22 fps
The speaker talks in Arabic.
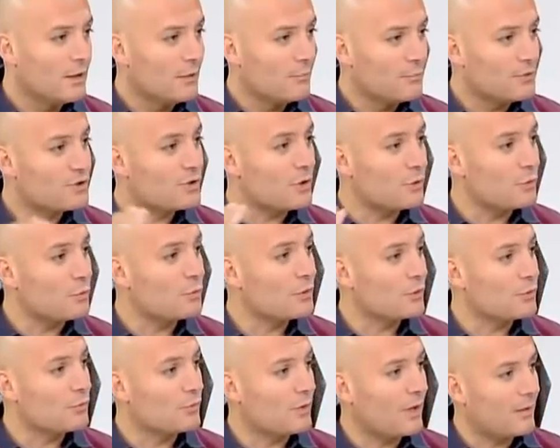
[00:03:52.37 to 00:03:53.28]
مش ضروري
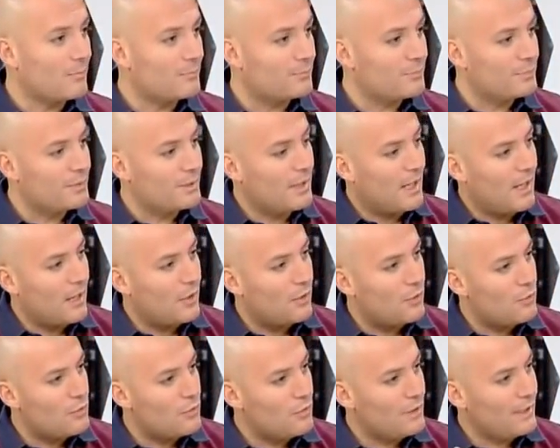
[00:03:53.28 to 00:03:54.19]
يكون عم
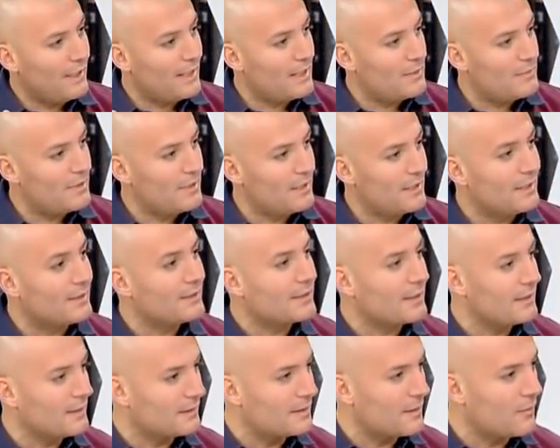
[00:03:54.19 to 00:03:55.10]
بيلحقوا العامل
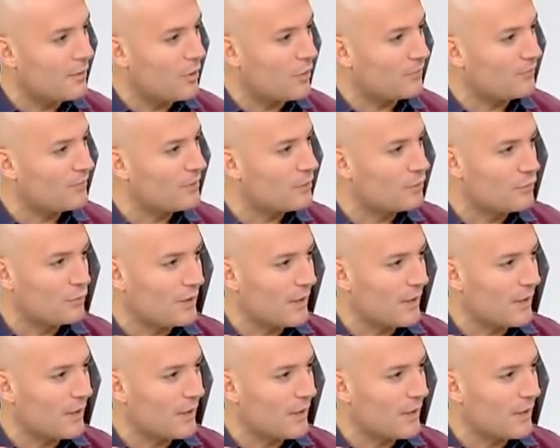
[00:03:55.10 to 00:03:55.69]
الايطالي تبعهم في يكون